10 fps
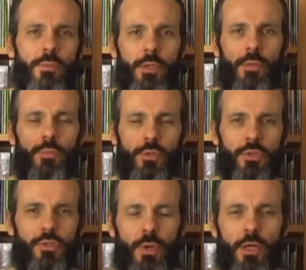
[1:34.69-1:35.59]
mais pour ce
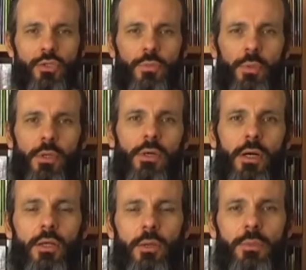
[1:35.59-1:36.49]
soir, je prends
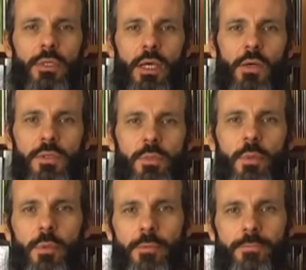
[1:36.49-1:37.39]
un harmonica en si
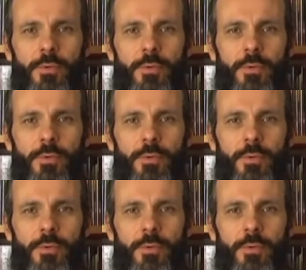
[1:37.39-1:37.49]
bémol.